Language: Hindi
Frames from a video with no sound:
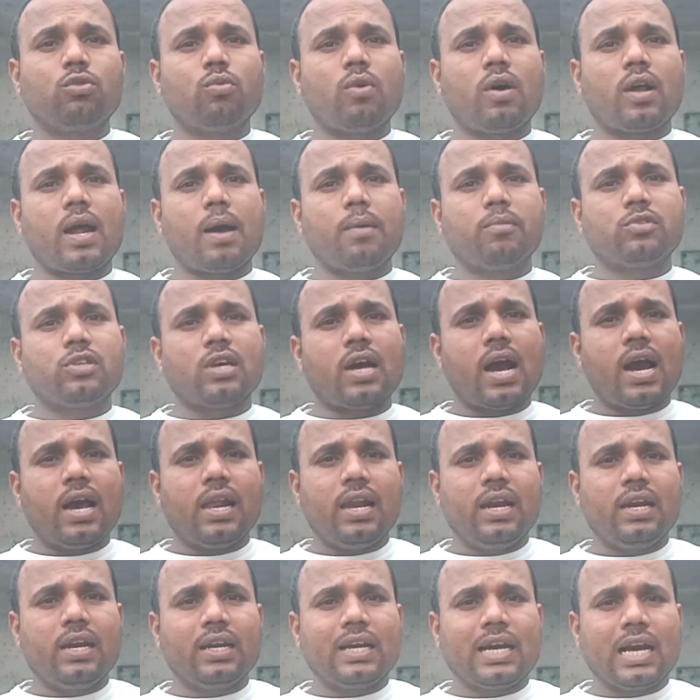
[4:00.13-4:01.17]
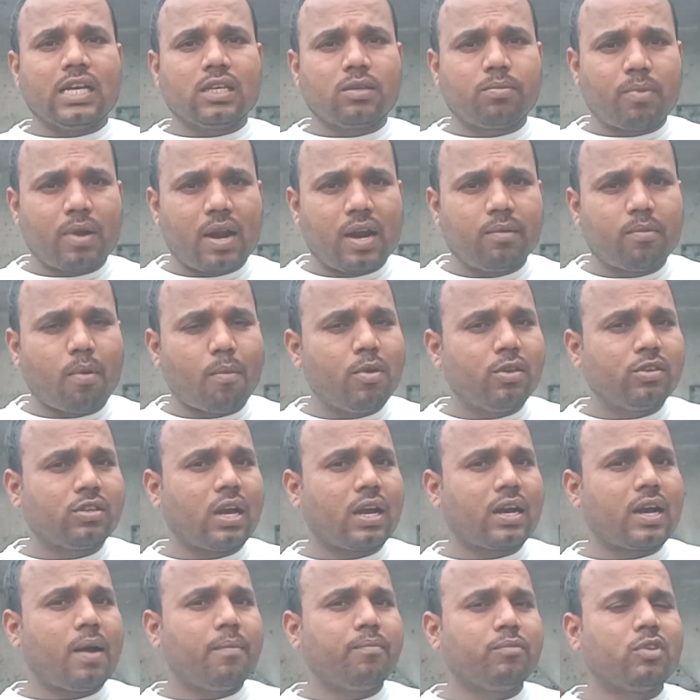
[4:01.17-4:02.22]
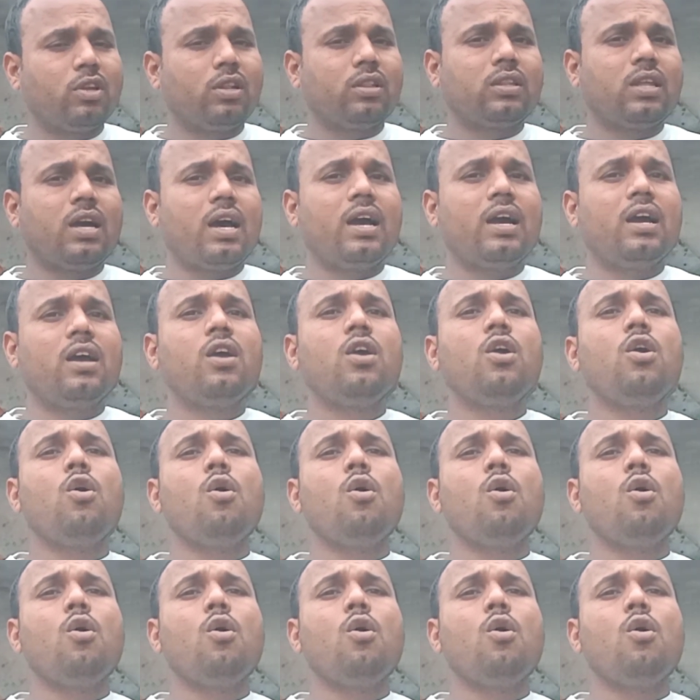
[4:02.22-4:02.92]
आराम से आयल एंड गैस प्लांट में भी इसका काम चलता है